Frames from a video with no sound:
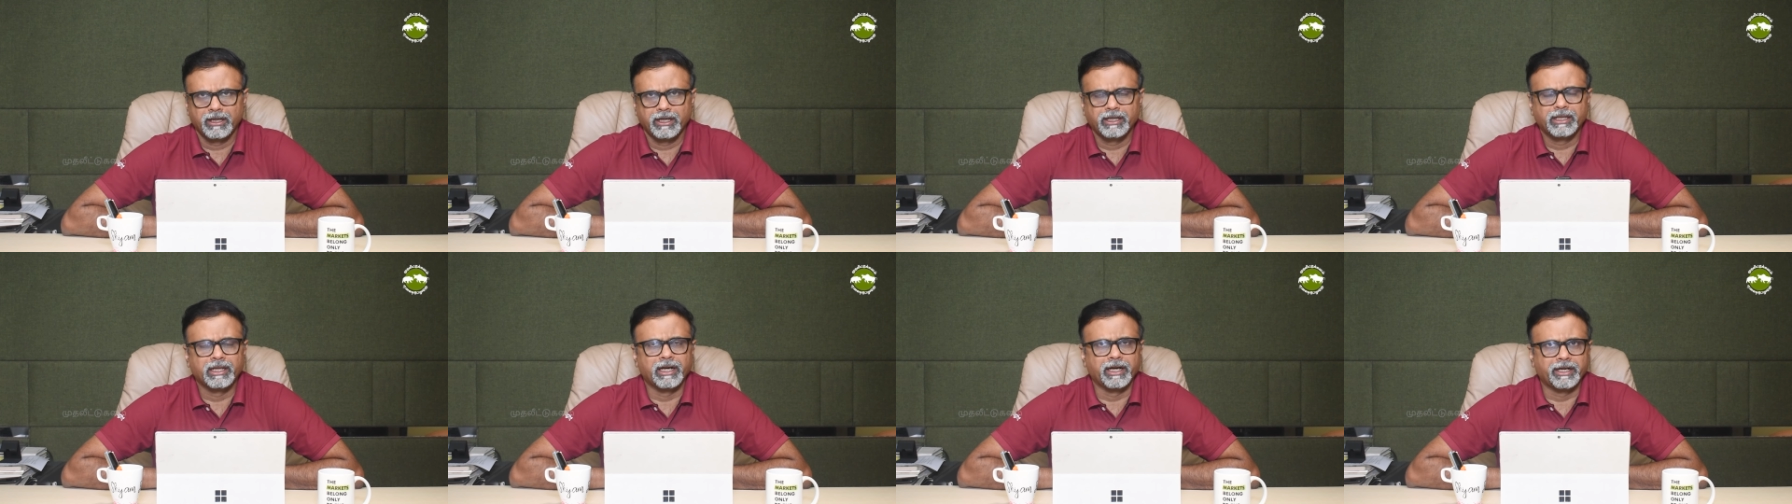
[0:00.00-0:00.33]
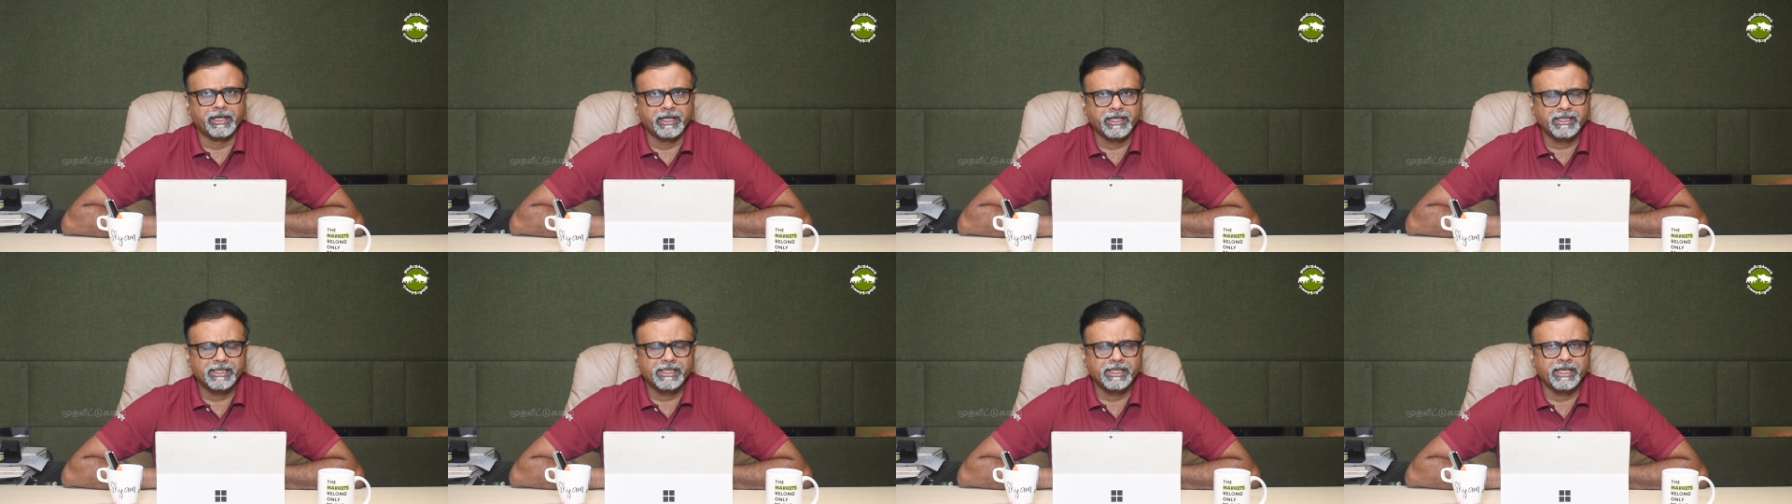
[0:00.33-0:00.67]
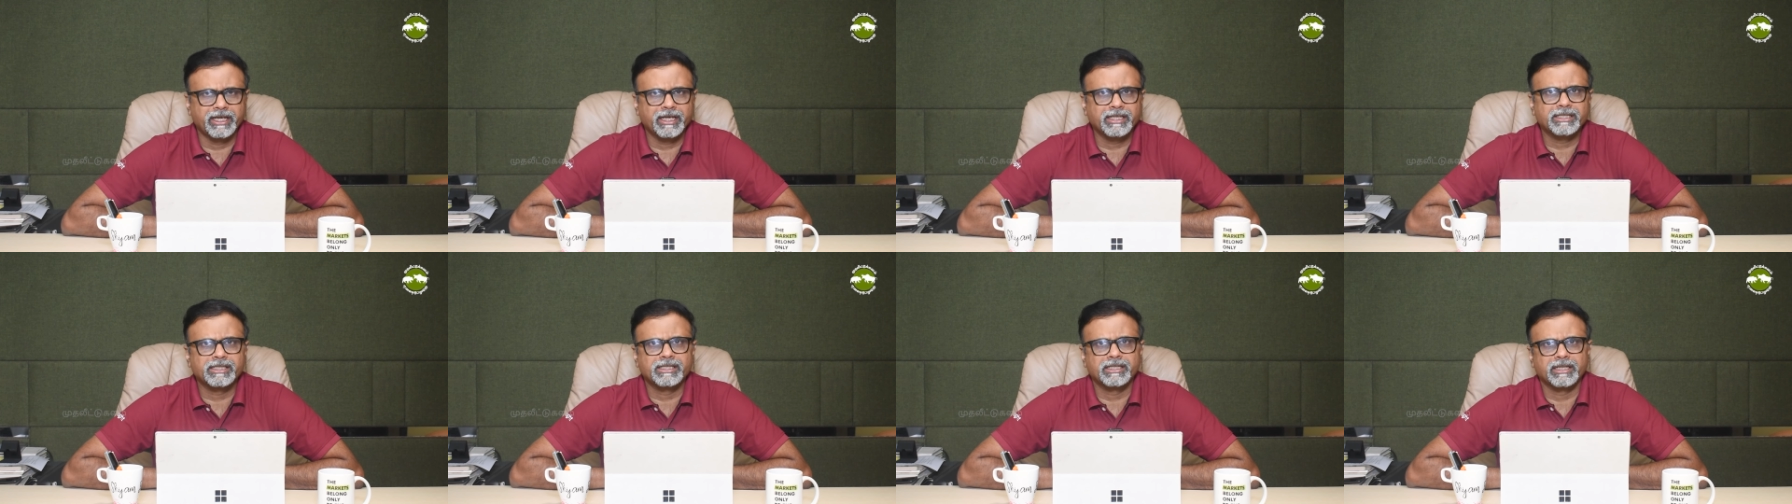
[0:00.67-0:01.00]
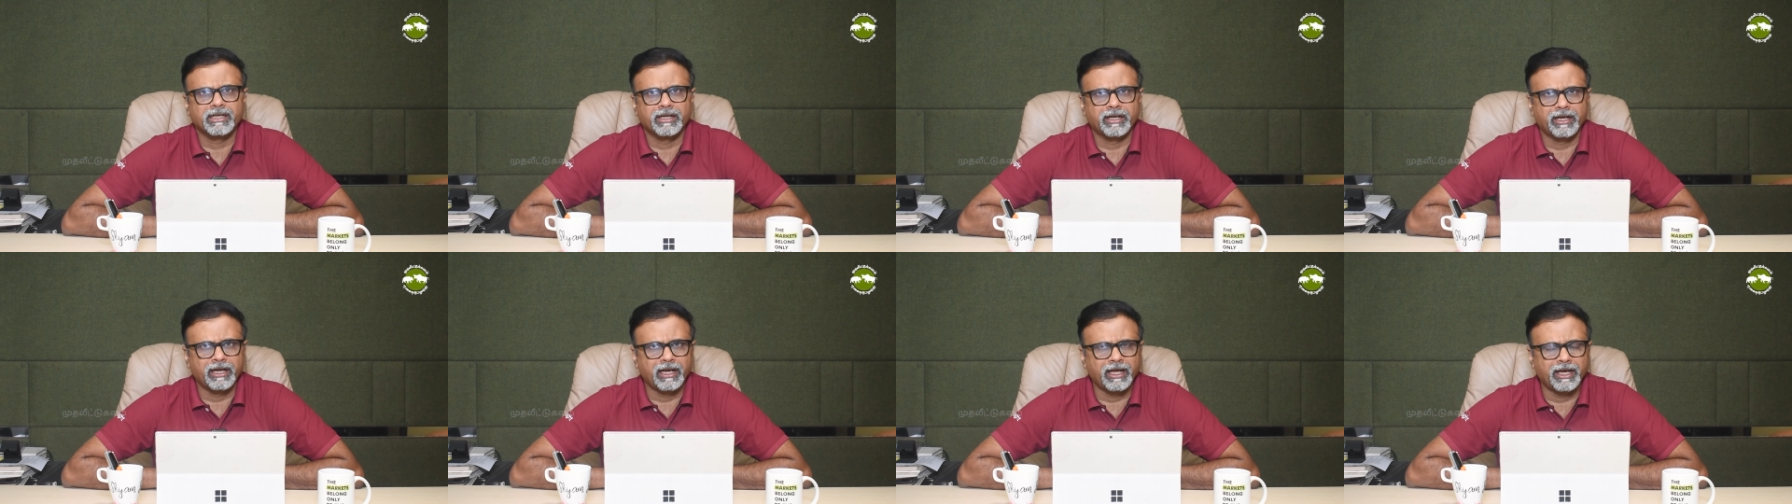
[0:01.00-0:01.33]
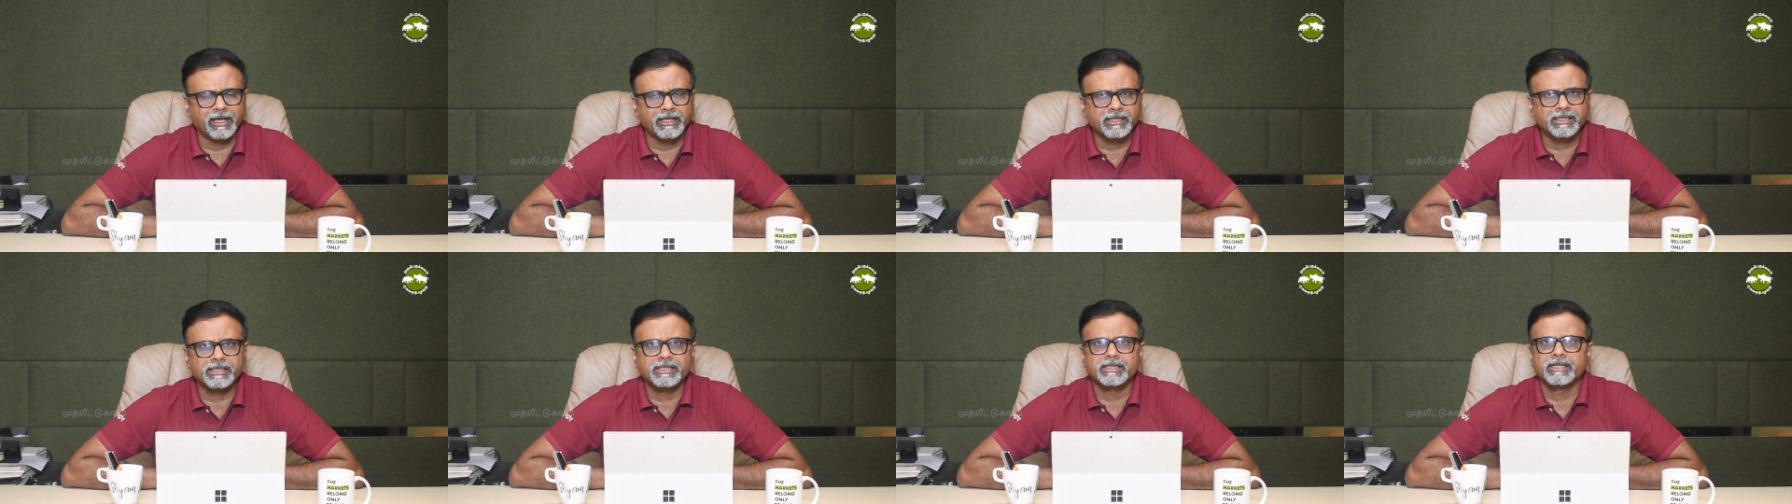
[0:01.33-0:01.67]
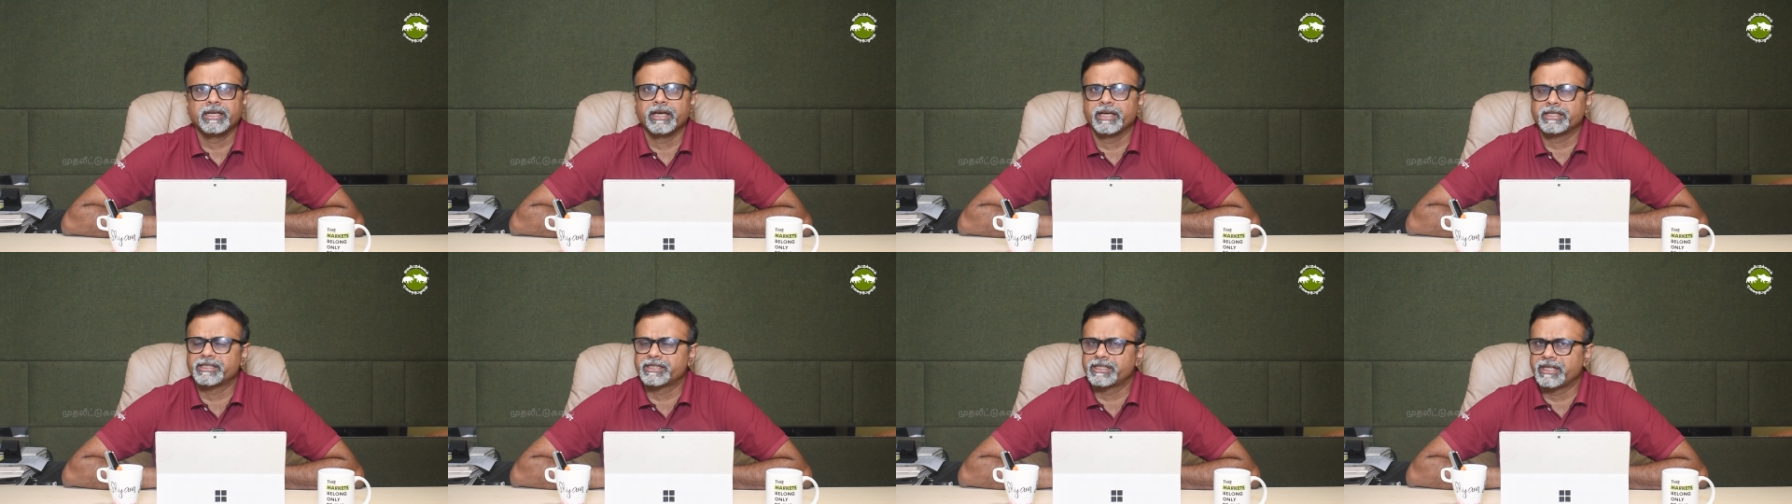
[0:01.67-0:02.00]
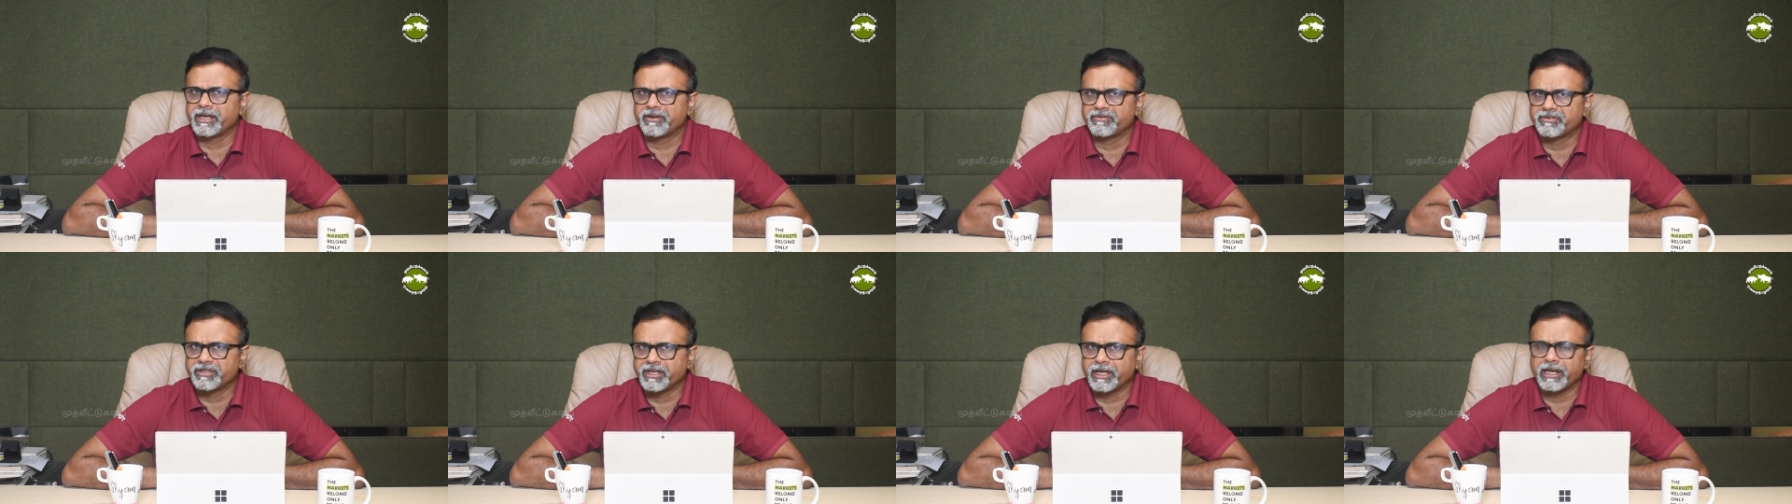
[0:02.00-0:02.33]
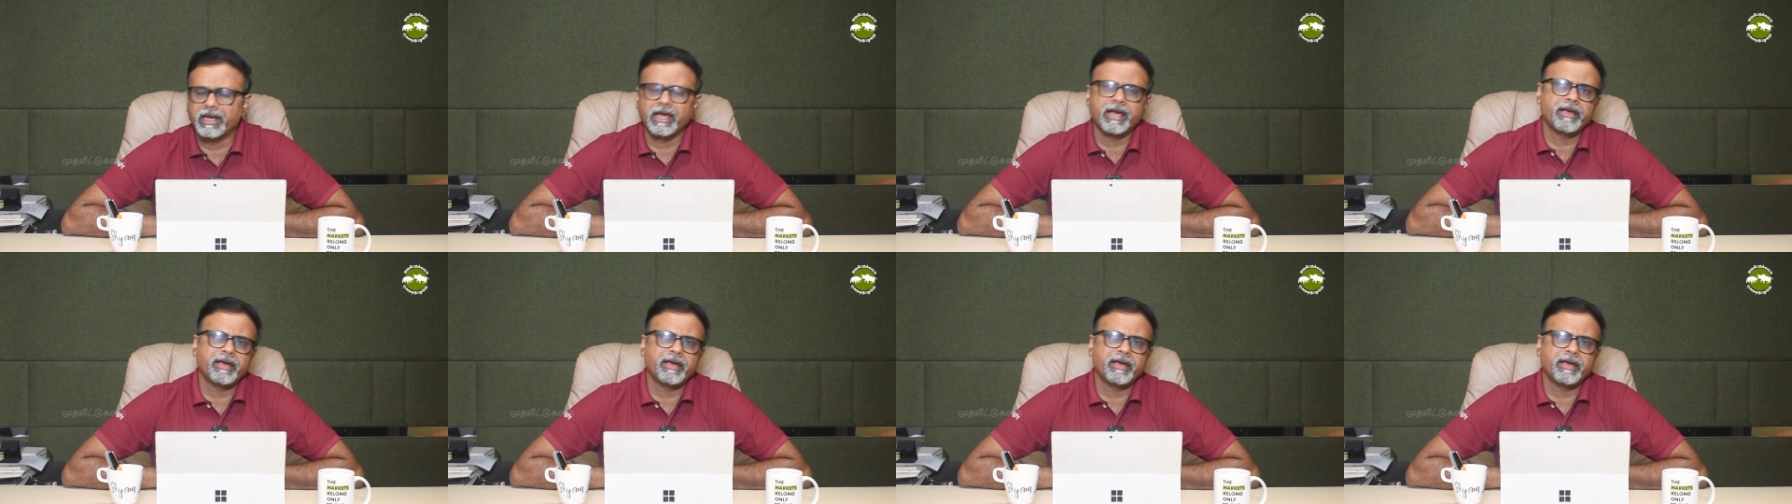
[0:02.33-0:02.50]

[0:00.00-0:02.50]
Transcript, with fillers: இதில் டிசிஎஸ் ரிலையன்ஸ் ஹெச்டிஎஃப்சி